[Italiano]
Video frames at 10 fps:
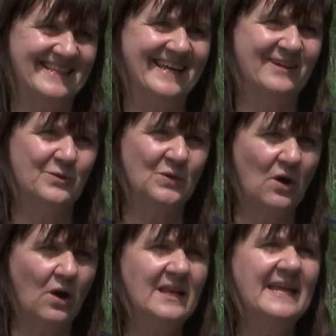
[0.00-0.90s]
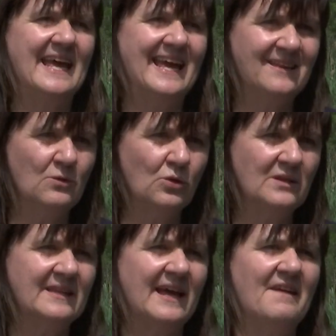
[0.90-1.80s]
dei controlli e
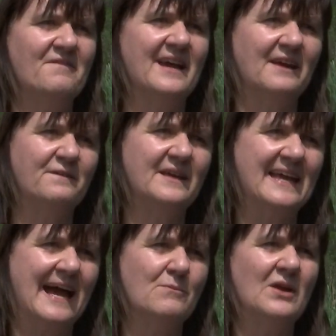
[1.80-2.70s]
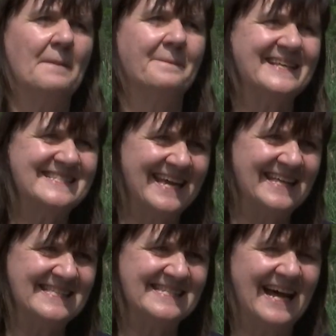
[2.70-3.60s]
inoltre verifichiamo la
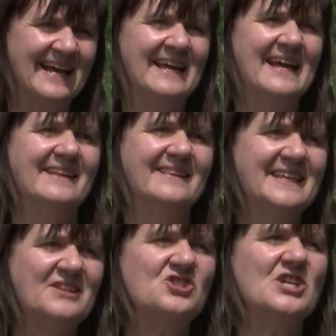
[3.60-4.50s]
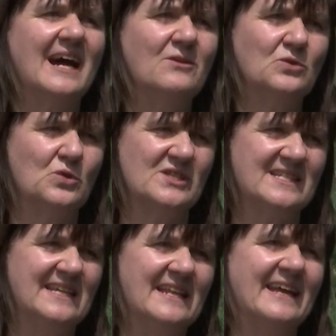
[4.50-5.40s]
presenza di
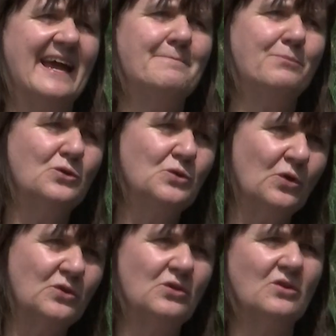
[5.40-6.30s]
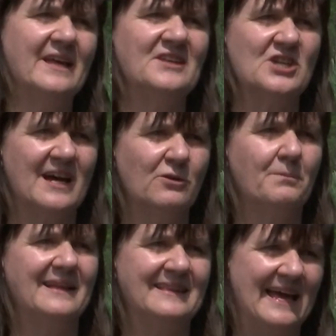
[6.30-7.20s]
cianotossine, che è il prodotto dei
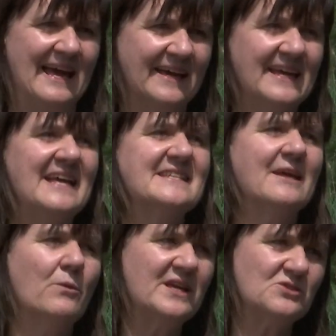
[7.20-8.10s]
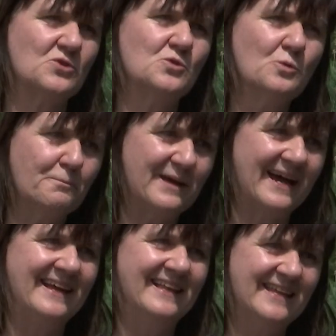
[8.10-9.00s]
cianobatteri. Se questo
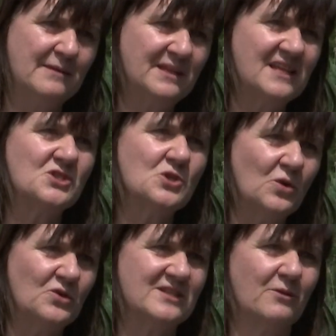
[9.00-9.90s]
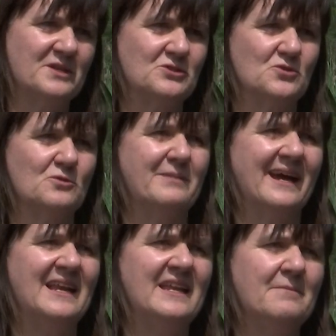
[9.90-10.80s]
supera il limite, solo se questo
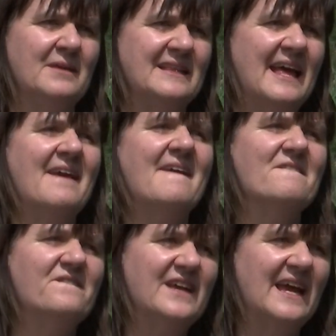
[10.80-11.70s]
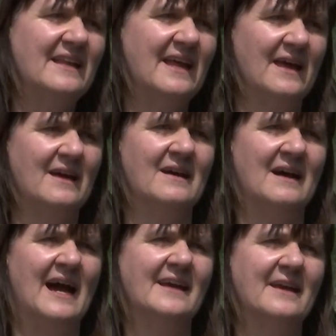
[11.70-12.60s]
supera il limite, viene eh,
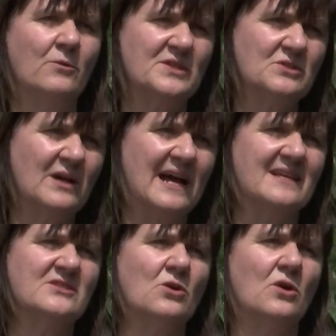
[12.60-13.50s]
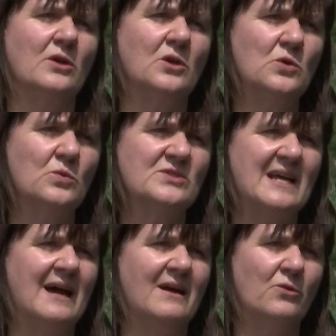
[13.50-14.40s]
anche in questo caso
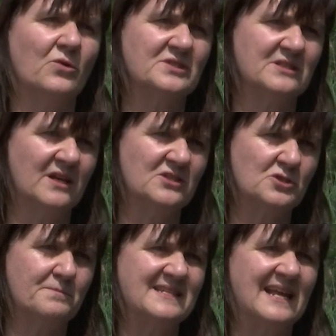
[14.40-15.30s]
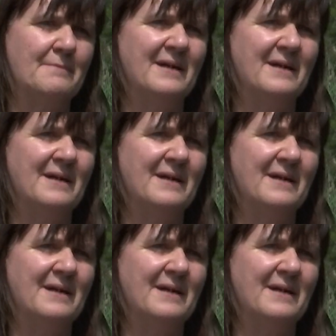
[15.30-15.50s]
chiusa o eh, sospesa la